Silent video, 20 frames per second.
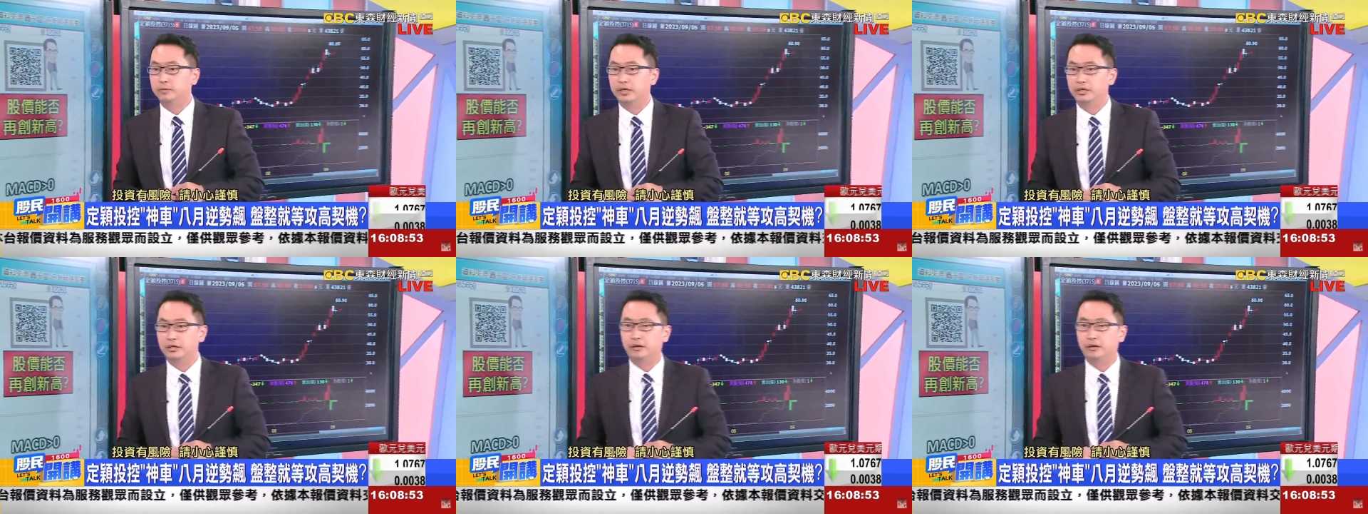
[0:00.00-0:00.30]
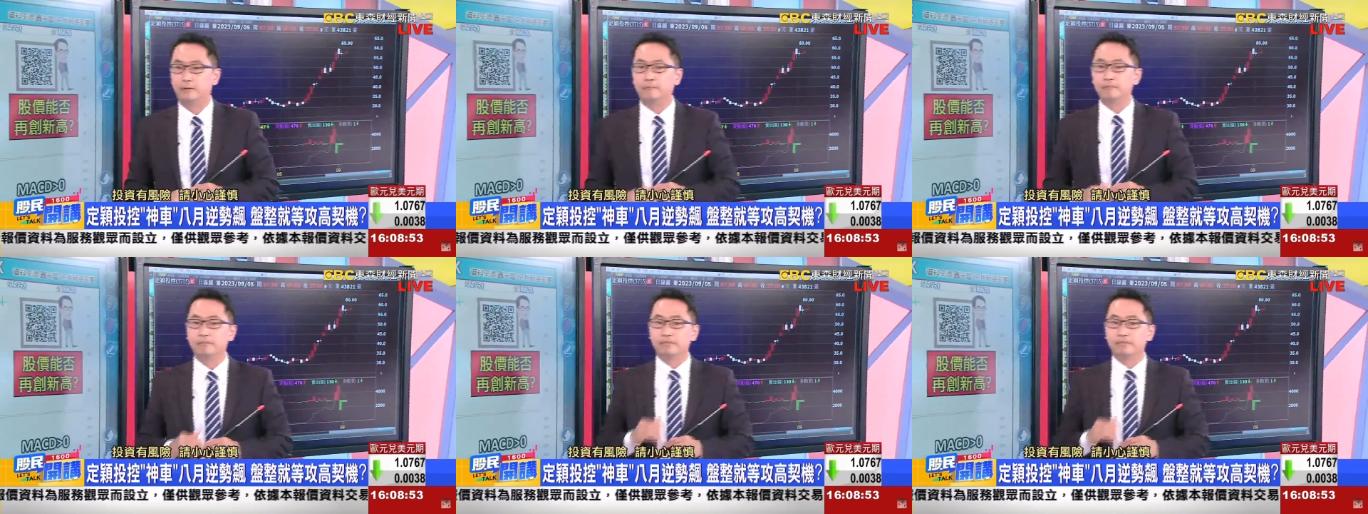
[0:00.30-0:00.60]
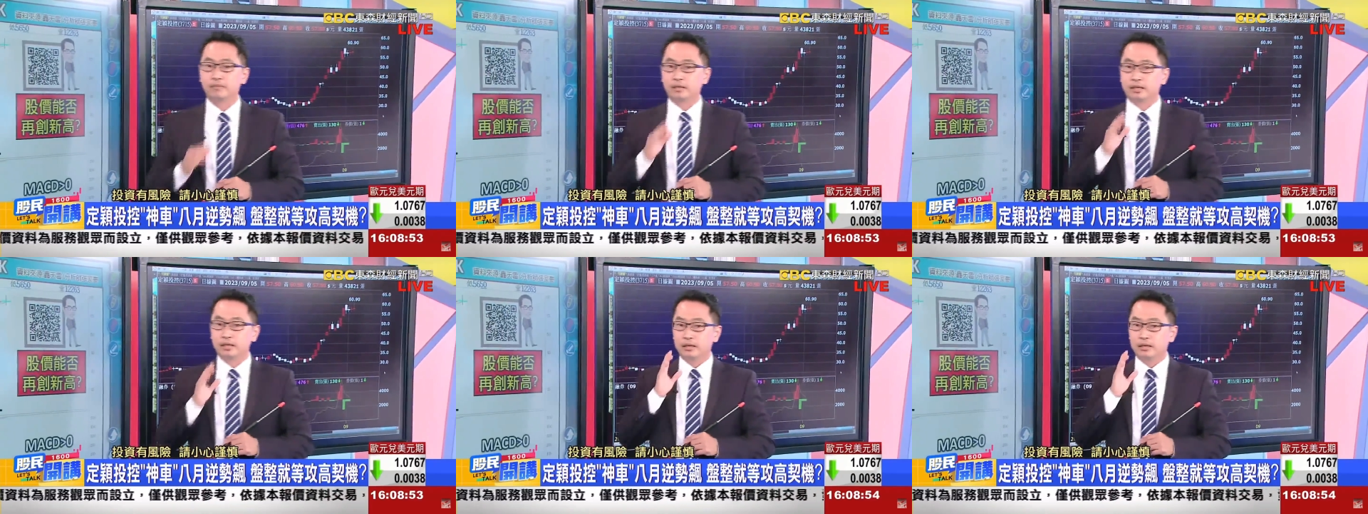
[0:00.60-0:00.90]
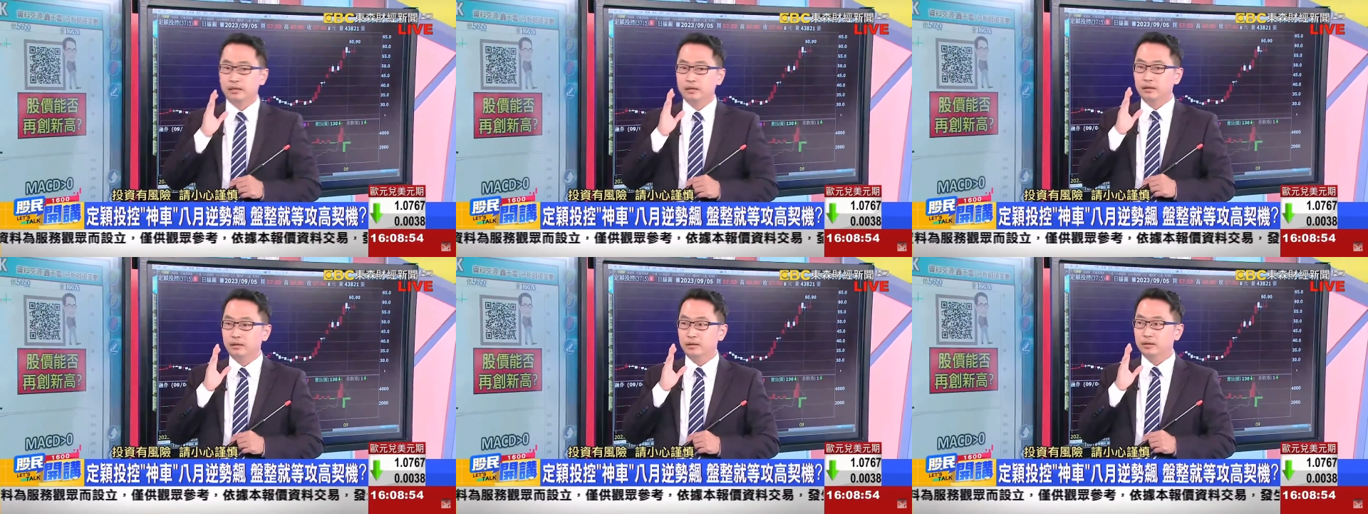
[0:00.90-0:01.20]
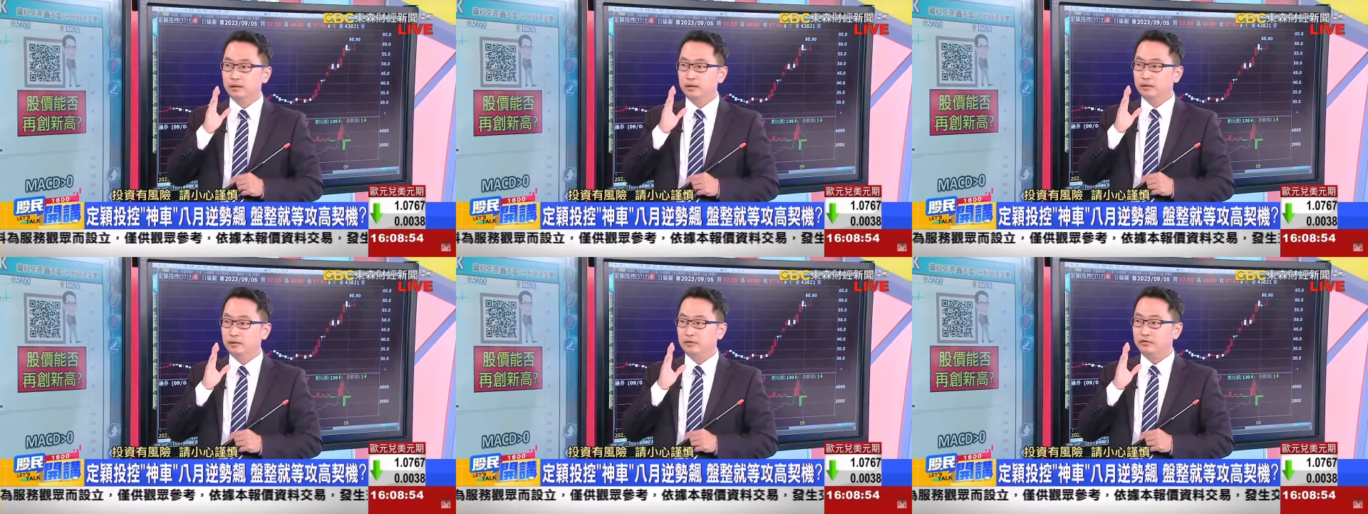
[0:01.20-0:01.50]
众朋友。
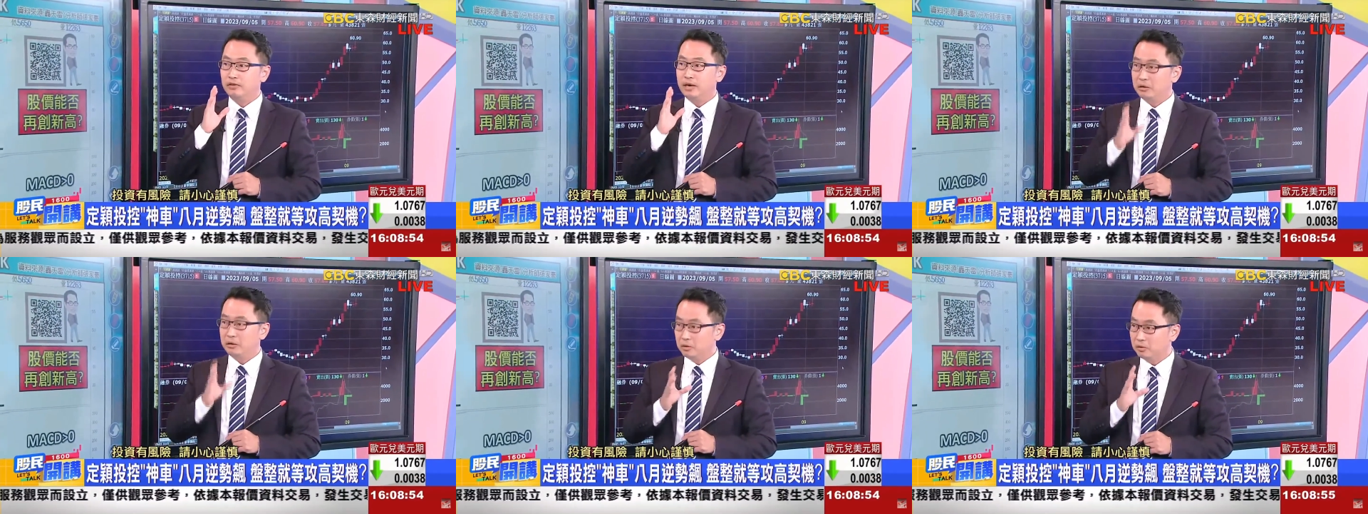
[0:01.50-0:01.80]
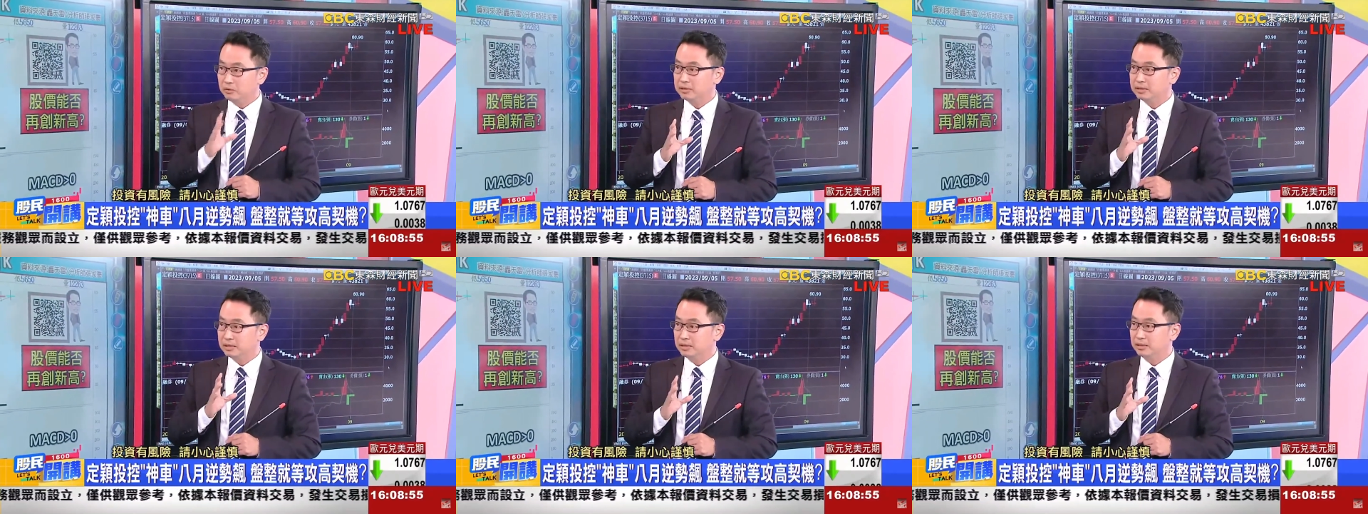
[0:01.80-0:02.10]
放空